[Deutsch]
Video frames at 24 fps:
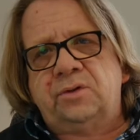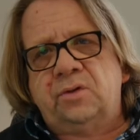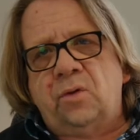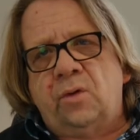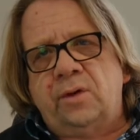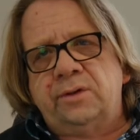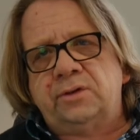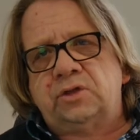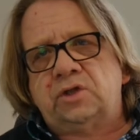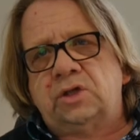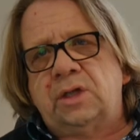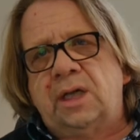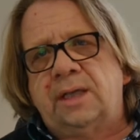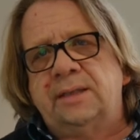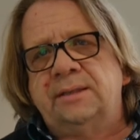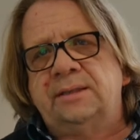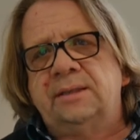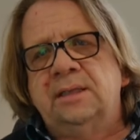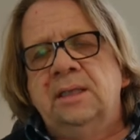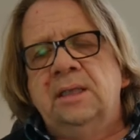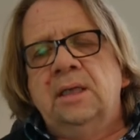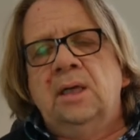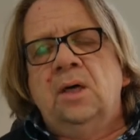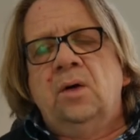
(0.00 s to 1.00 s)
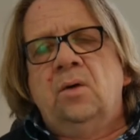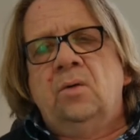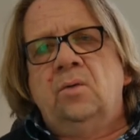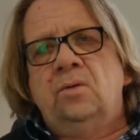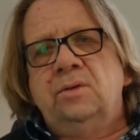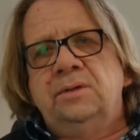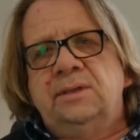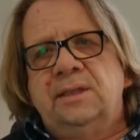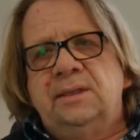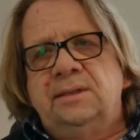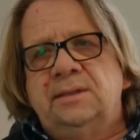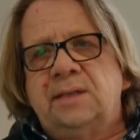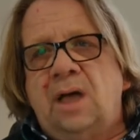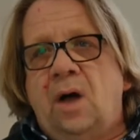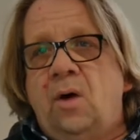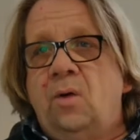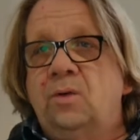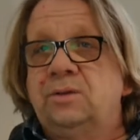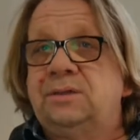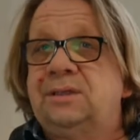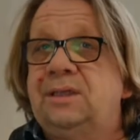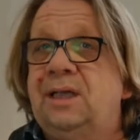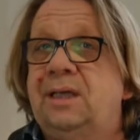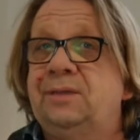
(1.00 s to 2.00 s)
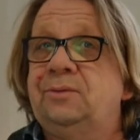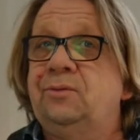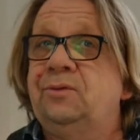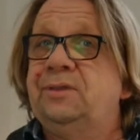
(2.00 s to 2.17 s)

Deutschland und ins Ausland.